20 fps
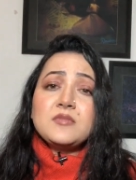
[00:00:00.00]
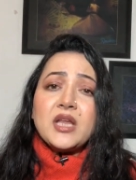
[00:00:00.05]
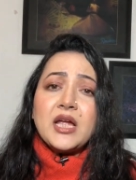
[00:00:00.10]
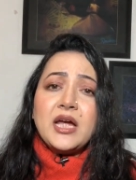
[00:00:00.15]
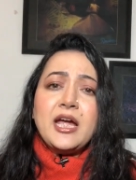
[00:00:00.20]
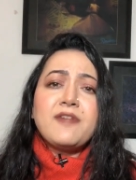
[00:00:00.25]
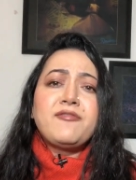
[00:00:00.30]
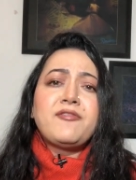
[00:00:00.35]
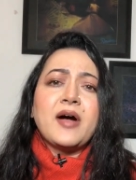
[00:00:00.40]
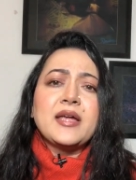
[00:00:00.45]

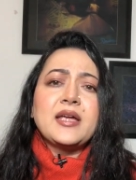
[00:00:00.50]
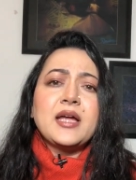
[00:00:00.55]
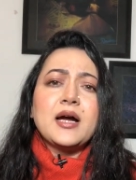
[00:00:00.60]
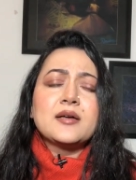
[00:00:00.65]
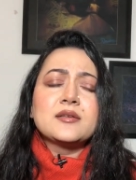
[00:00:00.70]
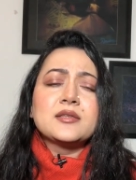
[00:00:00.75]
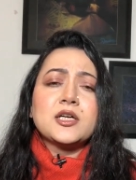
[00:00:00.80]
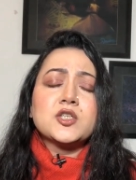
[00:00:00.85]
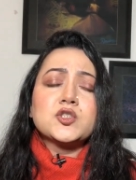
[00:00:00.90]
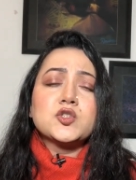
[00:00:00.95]

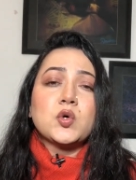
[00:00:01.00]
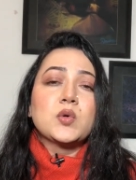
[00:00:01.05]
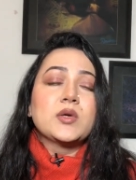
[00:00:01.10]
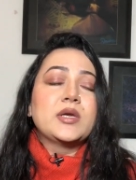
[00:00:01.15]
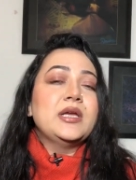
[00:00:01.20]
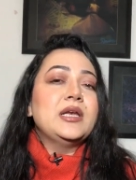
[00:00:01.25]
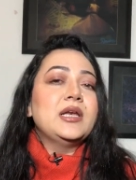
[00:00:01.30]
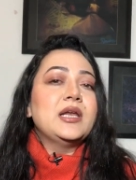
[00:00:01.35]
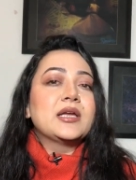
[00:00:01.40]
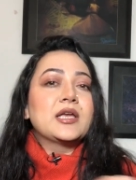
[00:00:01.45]
एफआईआर दर्ज
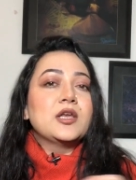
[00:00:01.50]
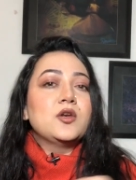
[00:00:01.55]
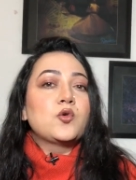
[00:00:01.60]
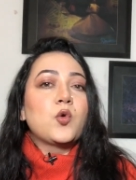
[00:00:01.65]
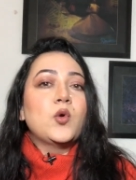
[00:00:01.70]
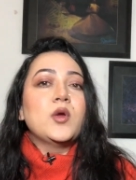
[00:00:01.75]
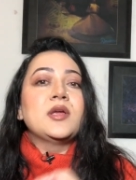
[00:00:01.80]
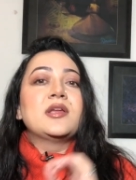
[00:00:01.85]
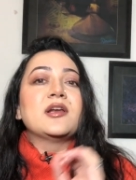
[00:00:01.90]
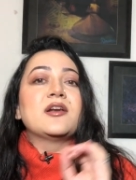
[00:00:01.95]
होगी लेकिन
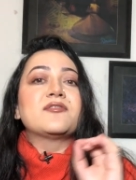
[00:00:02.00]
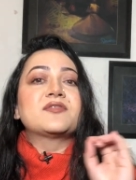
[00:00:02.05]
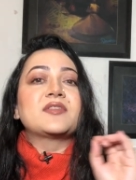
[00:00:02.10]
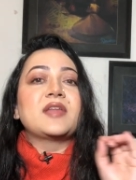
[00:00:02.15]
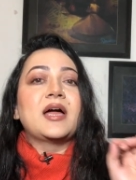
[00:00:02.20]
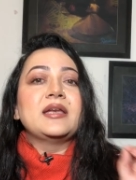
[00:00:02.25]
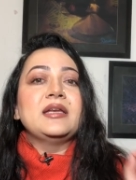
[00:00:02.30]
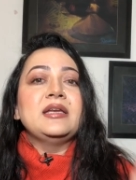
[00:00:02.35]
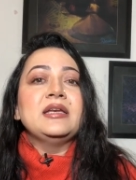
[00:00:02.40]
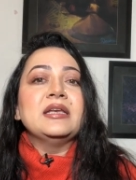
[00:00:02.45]
कोई
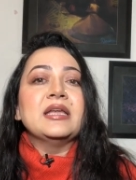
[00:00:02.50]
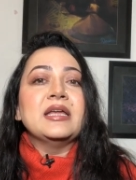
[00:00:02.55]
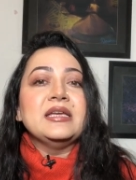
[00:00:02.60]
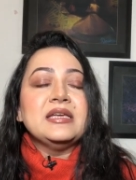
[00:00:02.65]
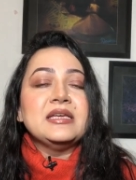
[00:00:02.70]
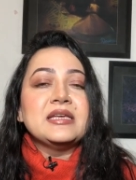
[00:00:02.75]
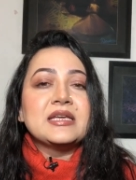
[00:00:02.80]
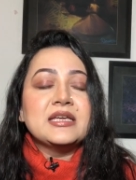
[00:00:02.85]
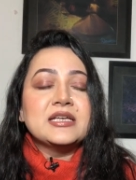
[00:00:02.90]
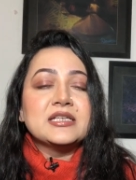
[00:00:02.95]
गिरफ्तारी
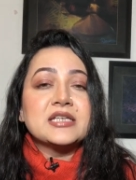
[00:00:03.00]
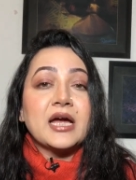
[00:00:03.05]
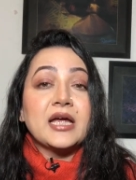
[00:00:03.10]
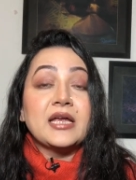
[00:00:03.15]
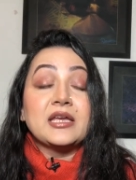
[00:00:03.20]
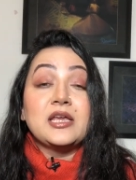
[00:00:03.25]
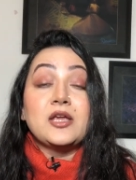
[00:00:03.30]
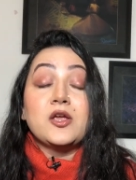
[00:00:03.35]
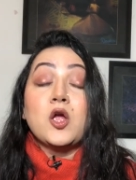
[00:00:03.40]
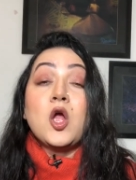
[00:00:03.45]
नहीं की
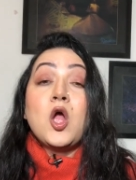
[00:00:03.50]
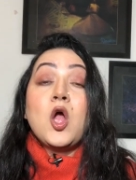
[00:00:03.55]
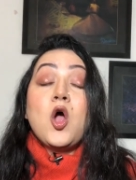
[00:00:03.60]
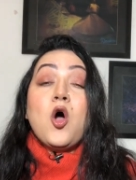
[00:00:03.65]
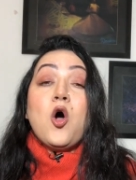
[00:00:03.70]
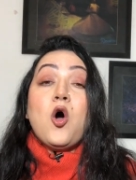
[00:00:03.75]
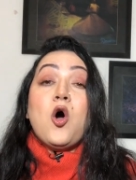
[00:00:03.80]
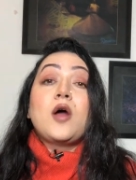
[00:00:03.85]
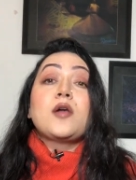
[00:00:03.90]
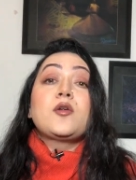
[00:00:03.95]
जाएगी
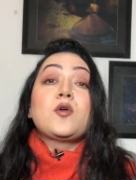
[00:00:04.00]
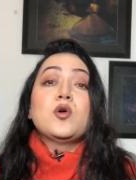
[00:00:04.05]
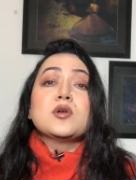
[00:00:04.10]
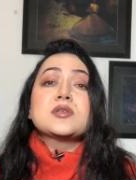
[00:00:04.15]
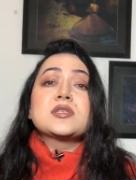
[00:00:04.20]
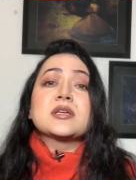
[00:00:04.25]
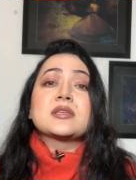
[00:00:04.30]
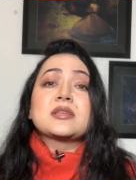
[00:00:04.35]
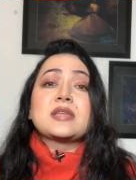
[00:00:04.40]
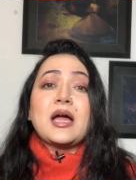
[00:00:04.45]
और हो
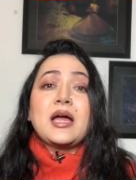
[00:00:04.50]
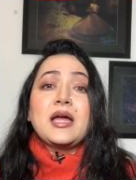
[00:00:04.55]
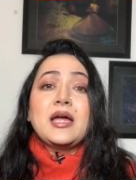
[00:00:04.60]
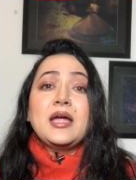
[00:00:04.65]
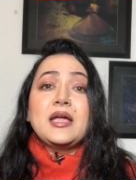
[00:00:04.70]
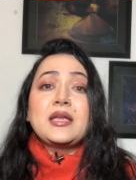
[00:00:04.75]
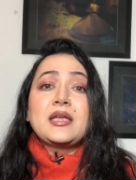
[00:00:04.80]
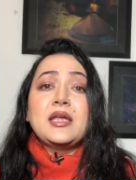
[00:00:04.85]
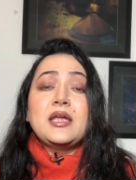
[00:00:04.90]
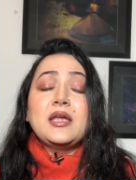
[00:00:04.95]
सकता
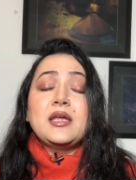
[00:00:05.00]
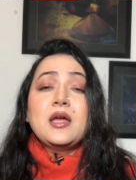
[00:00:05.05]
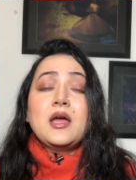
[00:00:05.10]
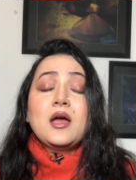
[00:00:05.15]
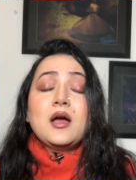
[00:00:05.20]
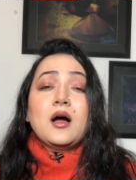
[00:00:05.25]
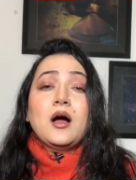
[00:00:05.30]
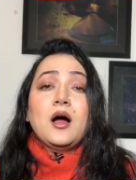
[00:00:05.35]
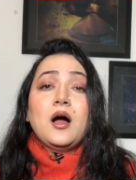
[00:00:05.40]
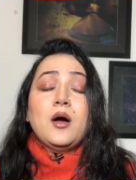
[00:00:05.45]
है कि
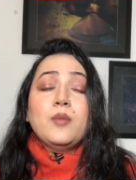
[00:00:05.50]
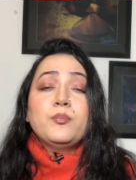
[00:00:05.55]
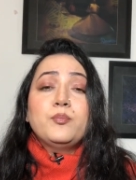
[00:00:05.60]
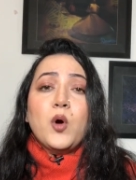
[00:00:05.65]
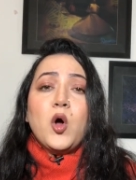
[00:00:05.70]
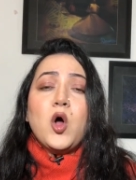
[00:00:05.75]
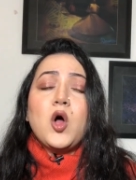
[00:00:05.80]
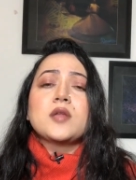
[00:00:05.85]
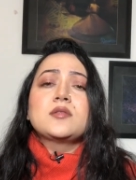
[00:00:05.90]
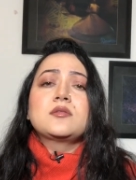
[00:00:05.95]

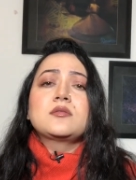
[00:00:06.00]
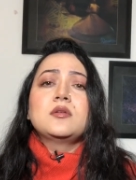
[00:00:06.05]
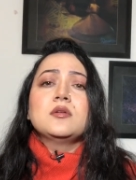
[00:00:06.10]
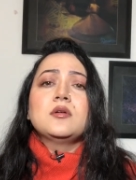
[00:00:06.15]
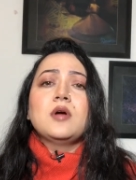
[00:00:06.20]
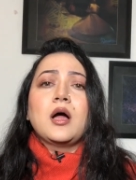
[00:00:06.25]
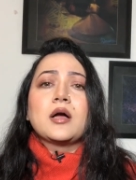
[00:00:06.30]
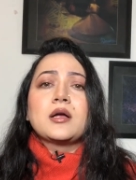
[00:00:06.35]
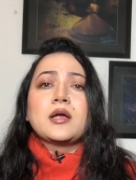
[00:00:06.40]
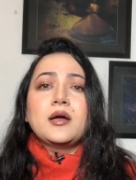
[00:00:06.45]
बहुत
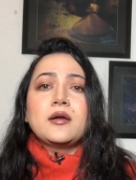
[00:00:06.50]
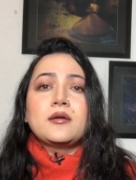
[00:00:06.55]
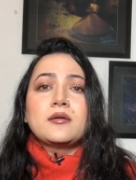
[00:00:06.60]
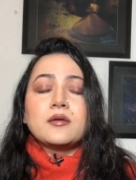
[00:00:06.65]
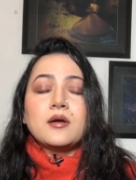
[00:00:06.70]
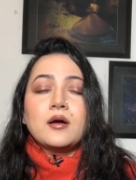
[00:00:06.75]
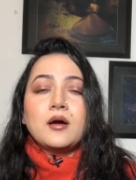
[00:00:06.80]
अगर